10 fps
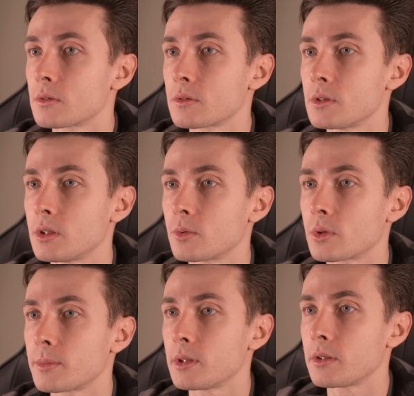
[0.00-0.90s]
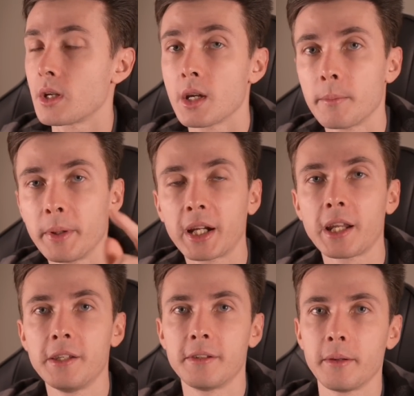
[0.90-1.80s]
Гондоны, блядь.
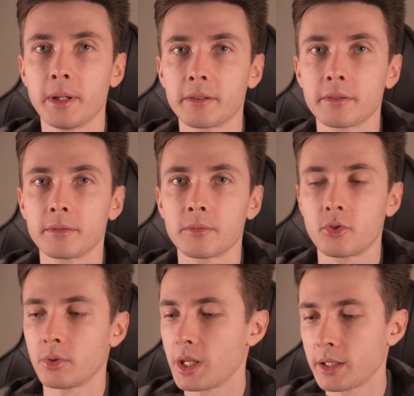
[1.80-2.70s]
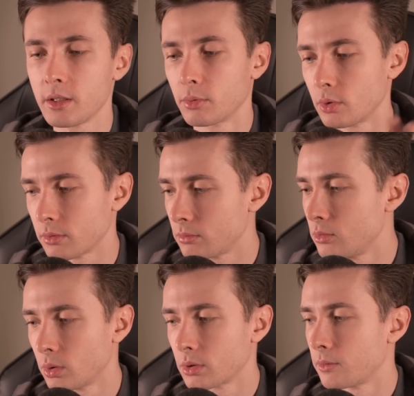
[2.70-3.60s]
Приходите, ребят. Все, я не буду
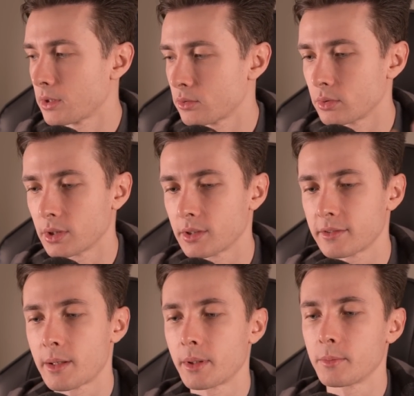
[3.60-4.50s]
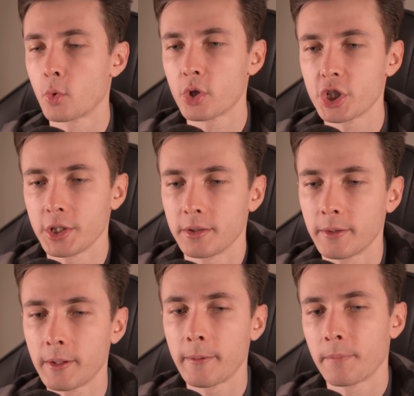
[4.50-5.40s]
долго вас тут это самое мурыжить.
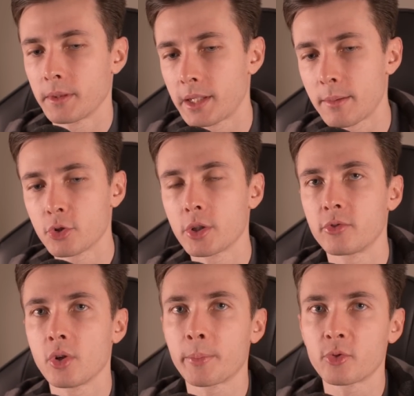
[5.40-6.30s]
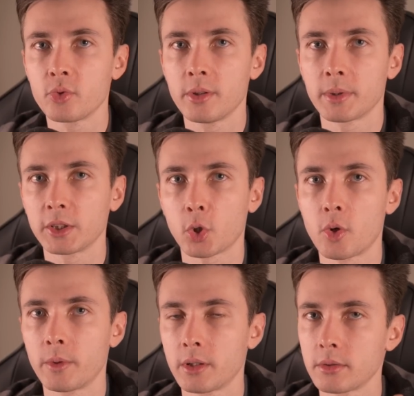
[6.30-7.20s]
Там уже все обсудим, на
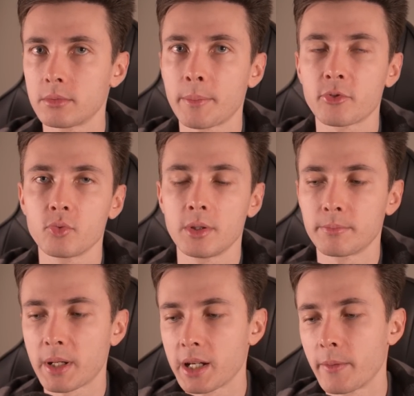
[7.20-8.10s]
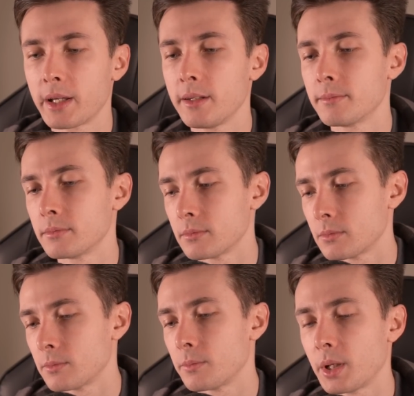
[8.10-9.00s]
Трова обсудим, поговорим.
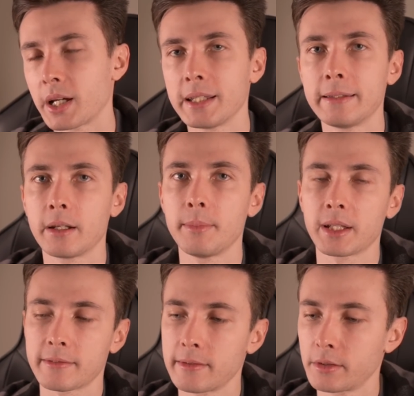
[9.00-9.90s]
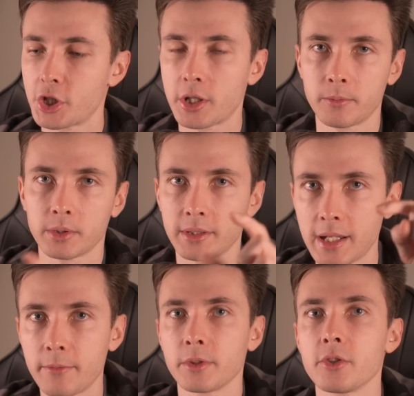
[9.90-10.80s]
Приходите, ребят, ссылочка вот
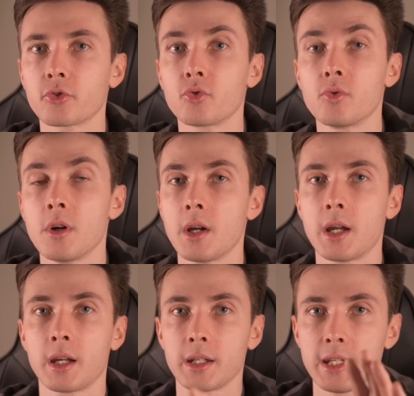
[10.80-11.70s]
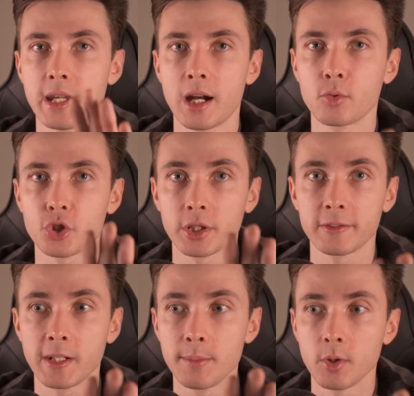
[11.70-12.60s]
там внизу. Я уже
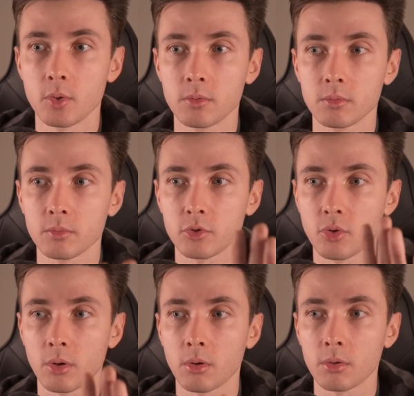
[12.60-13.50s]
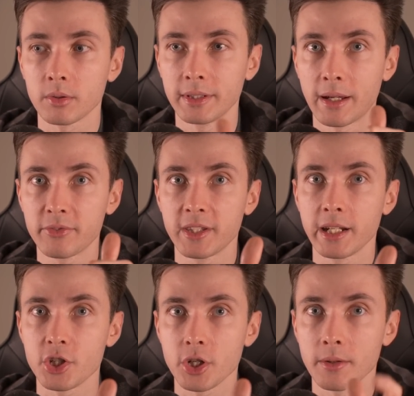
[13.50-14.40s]
стримлю. Все, до
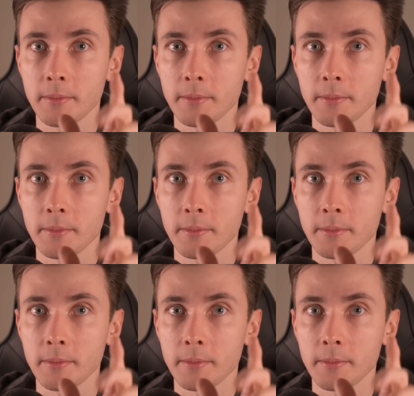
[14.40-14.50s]
встречи.